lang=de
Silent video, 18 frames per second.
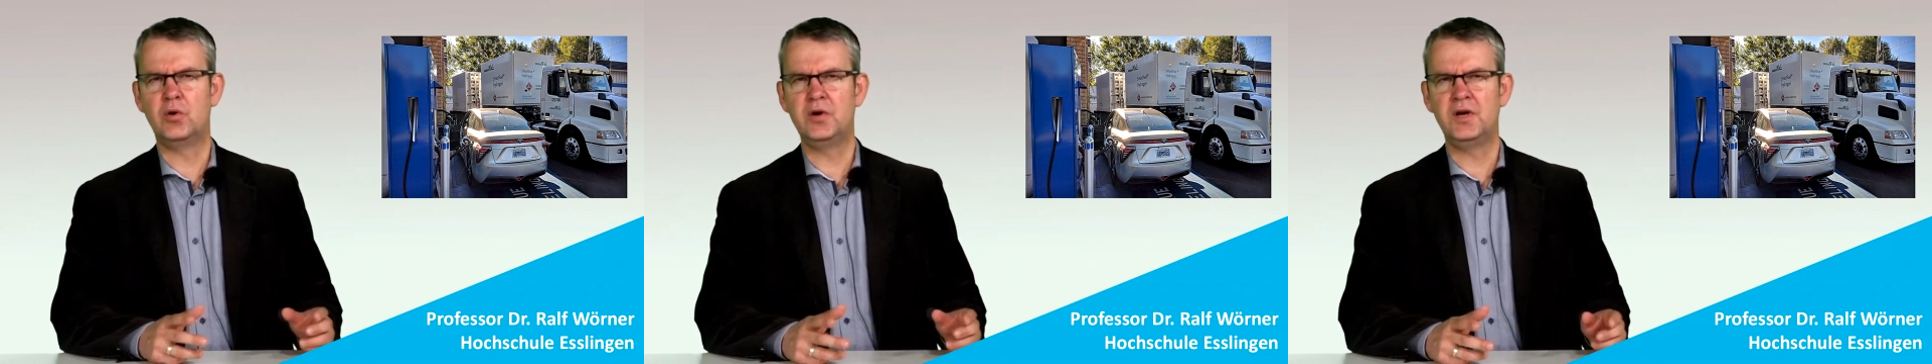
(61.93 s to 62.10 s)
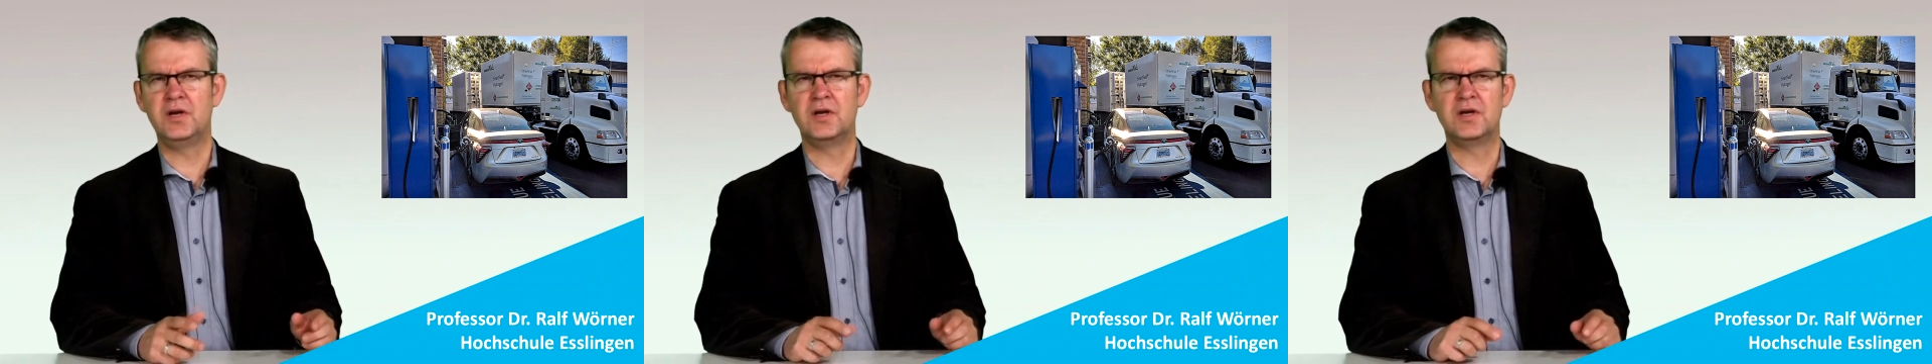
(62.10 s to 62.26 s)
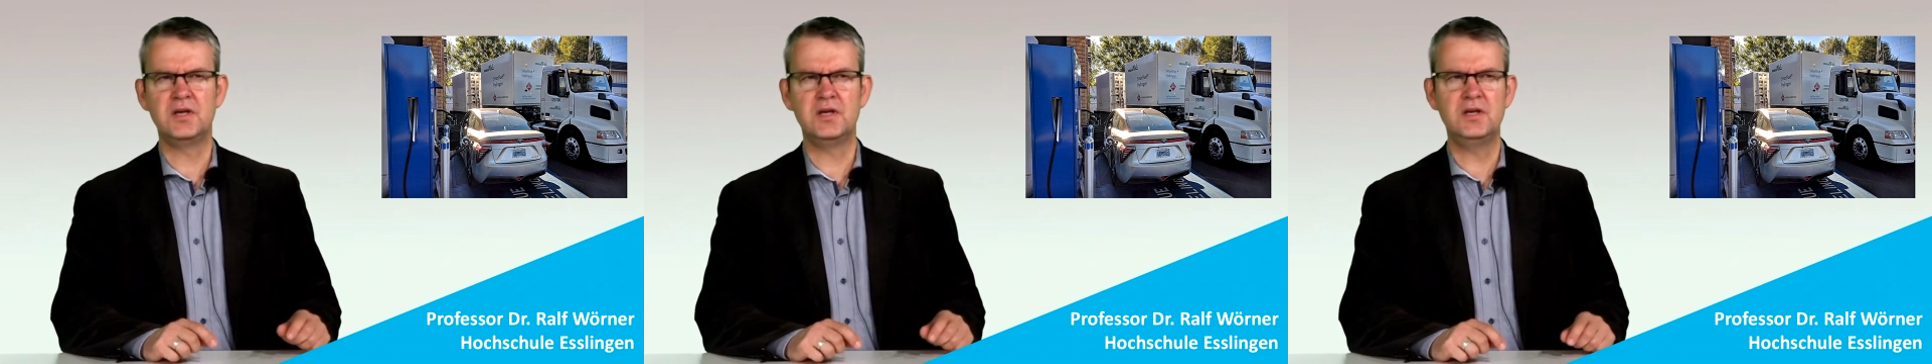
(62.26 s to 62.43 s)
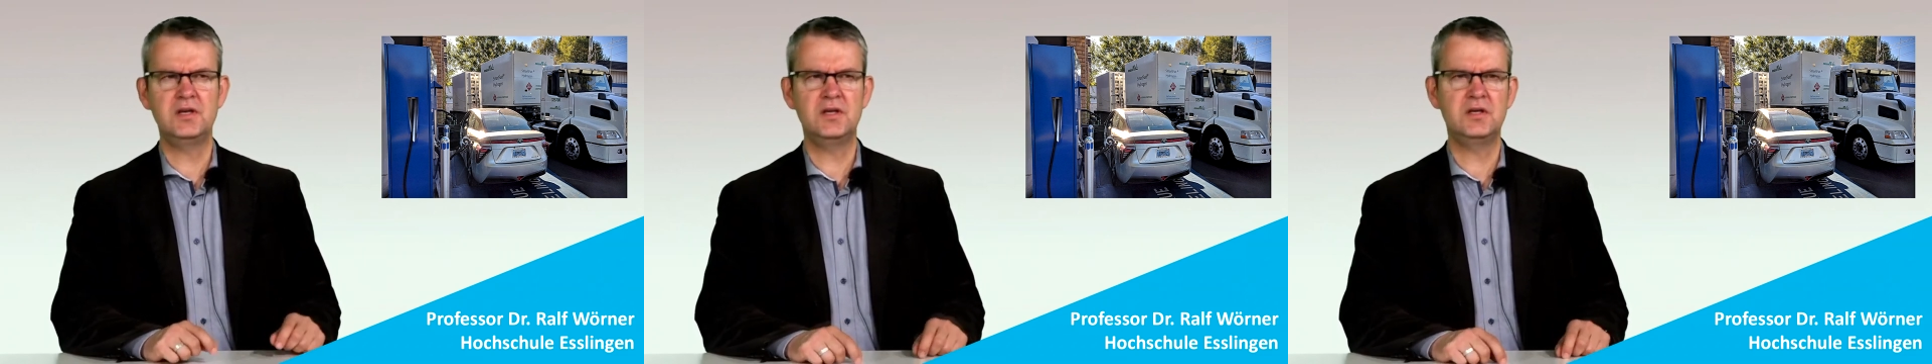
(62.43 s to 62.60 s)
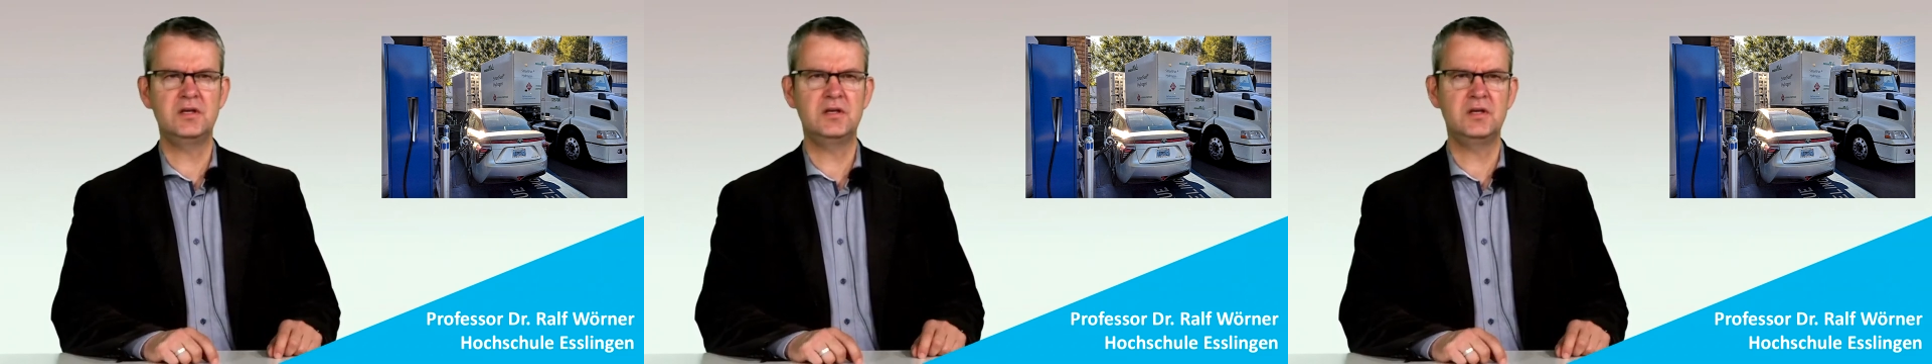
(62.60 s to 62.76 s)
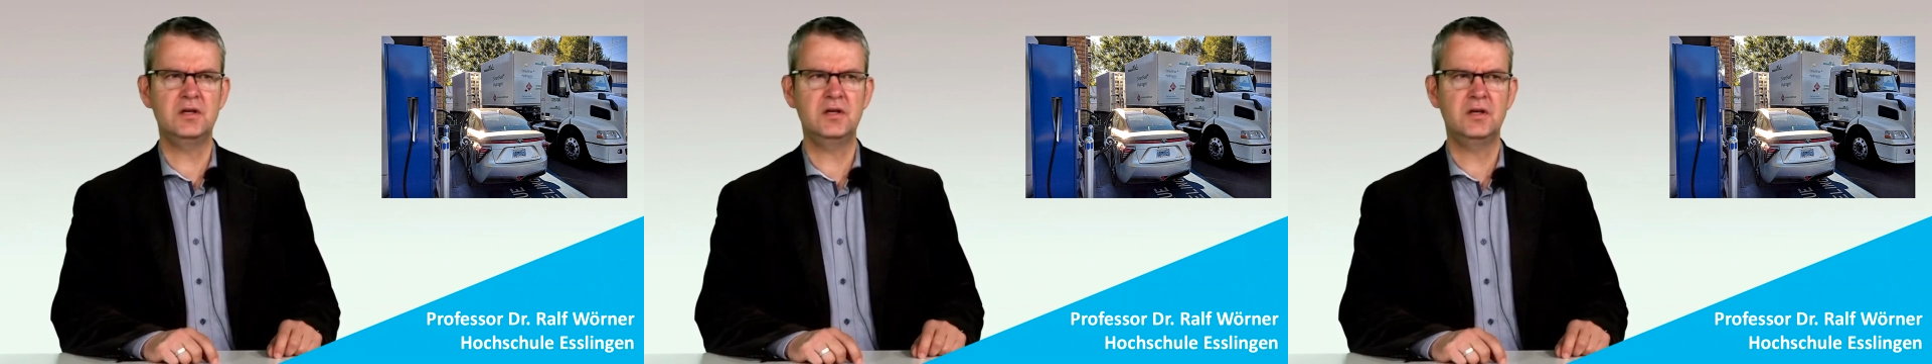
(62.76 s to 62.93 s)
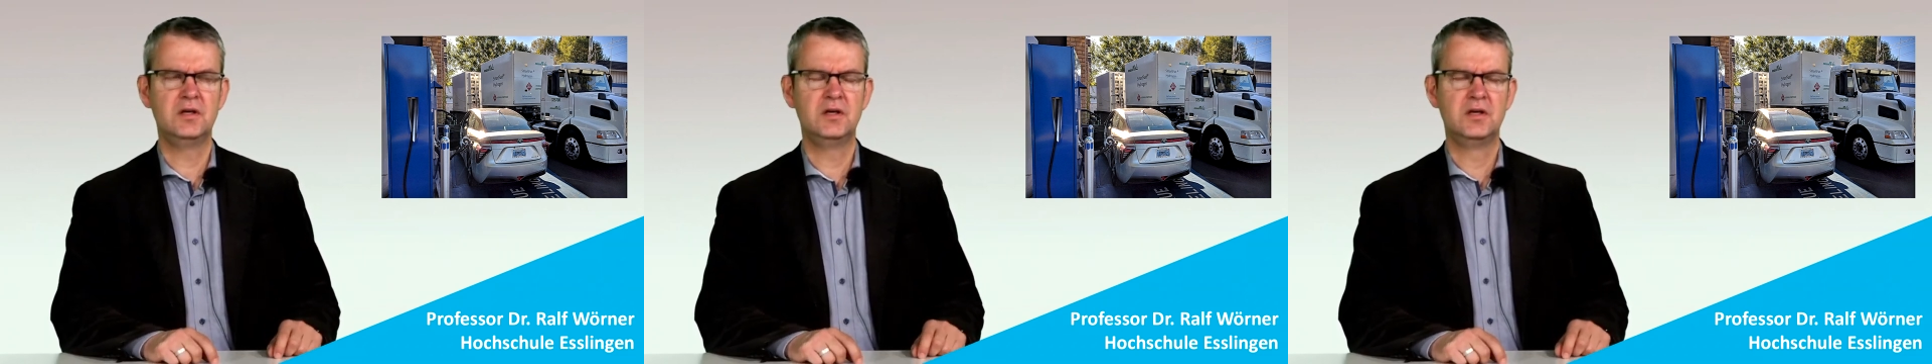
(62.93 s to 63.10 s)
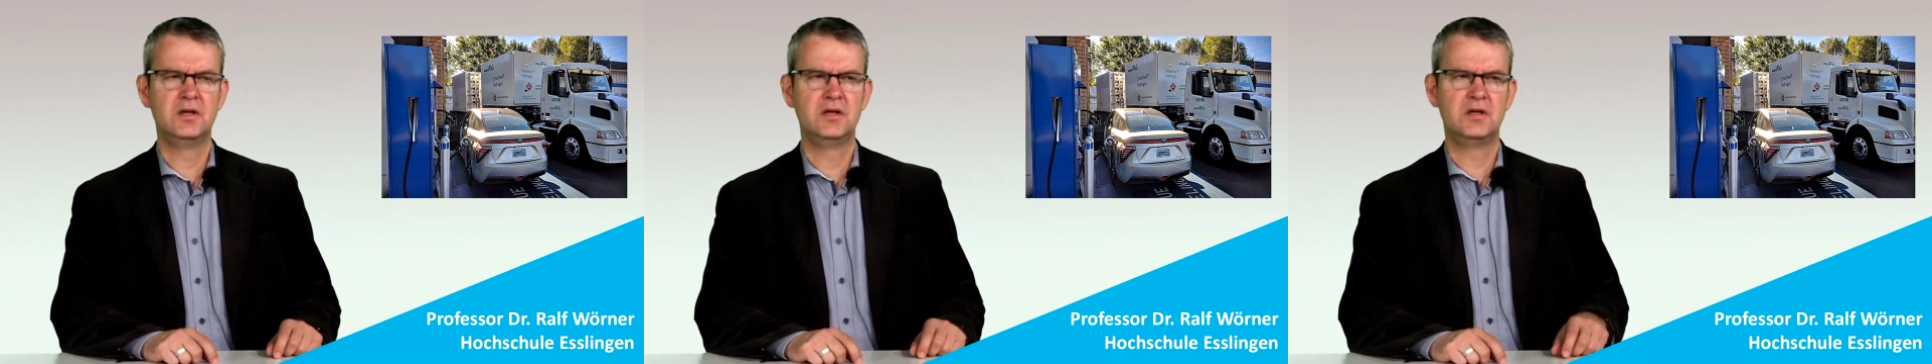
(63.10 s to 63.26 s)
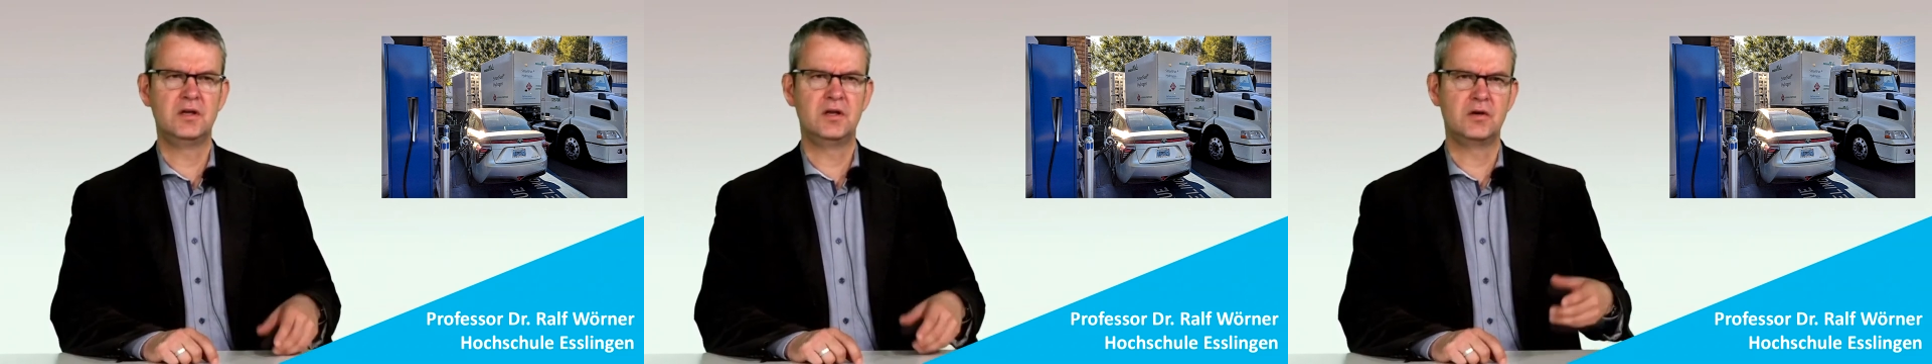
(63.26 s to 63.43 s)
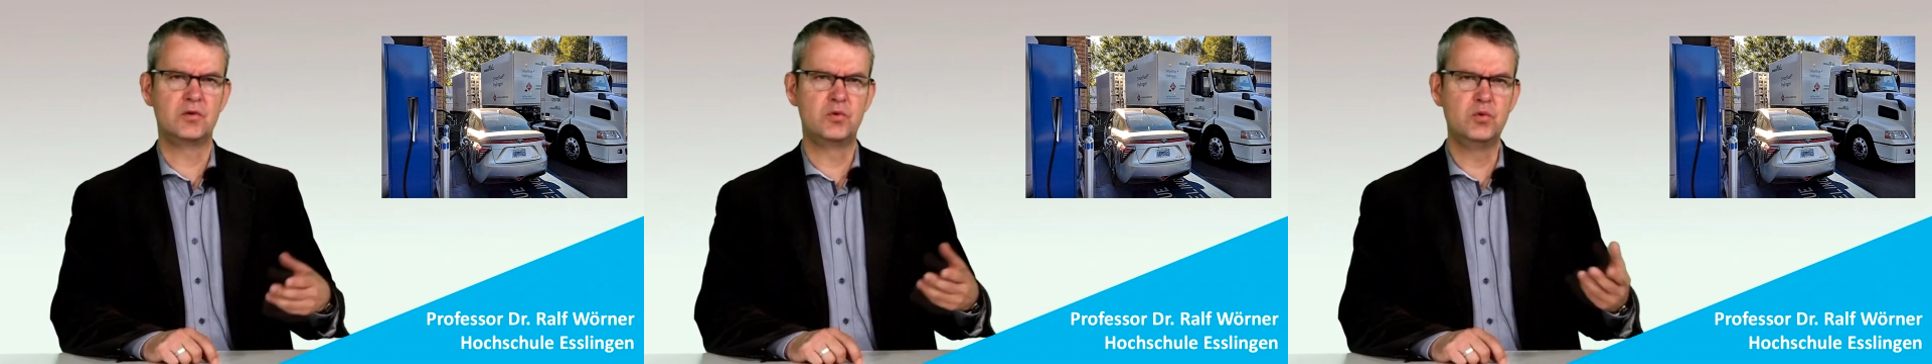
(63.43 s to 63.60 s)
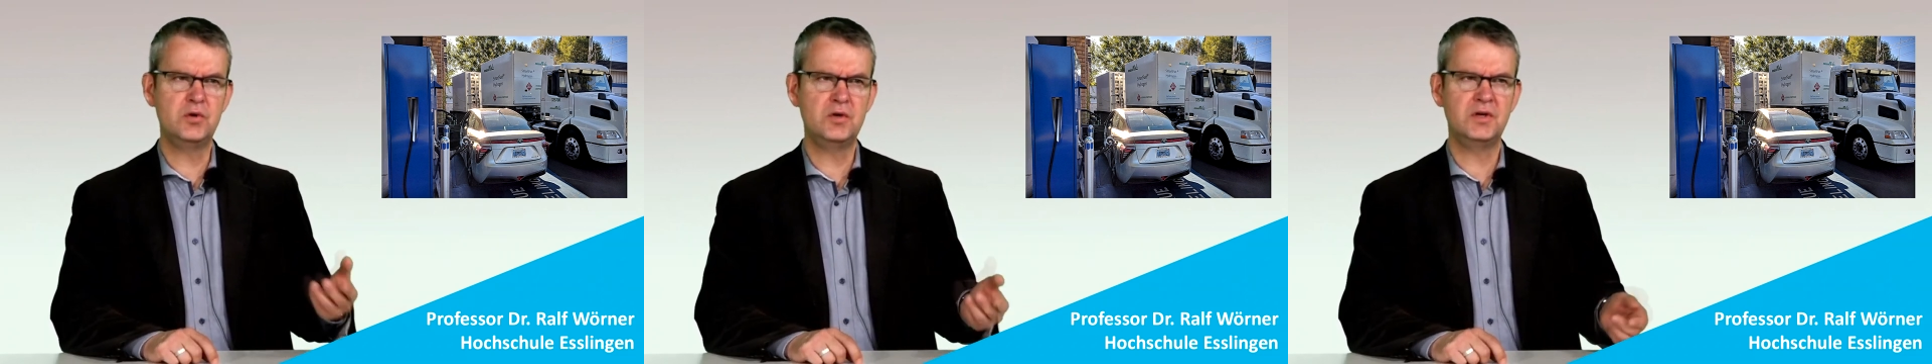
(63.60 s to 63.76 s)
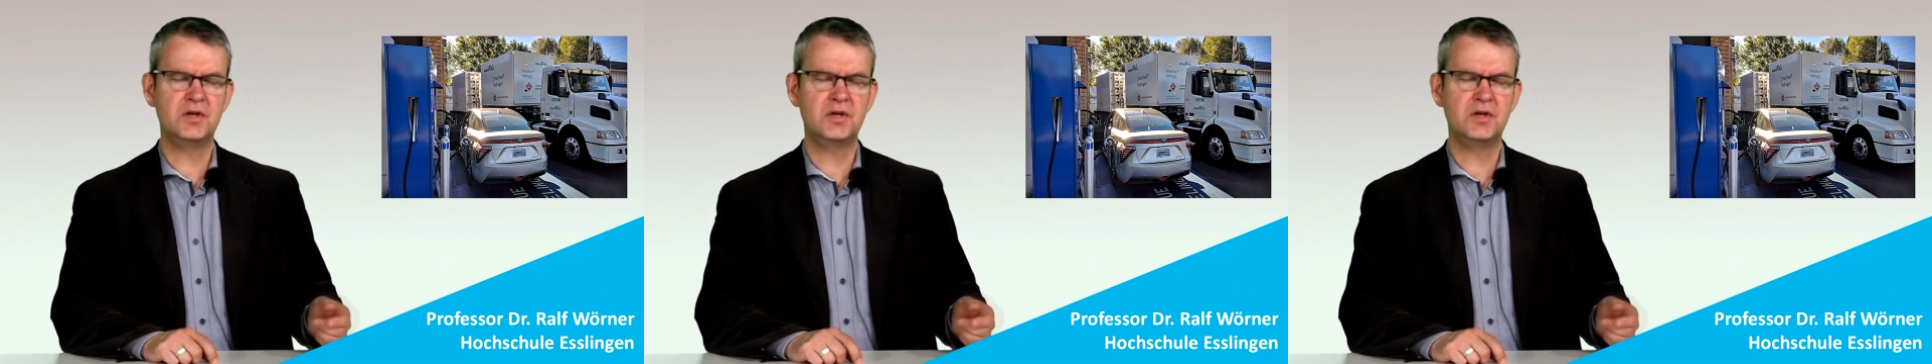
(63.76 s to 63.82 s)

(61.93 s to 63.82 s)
Energiedichte, der guten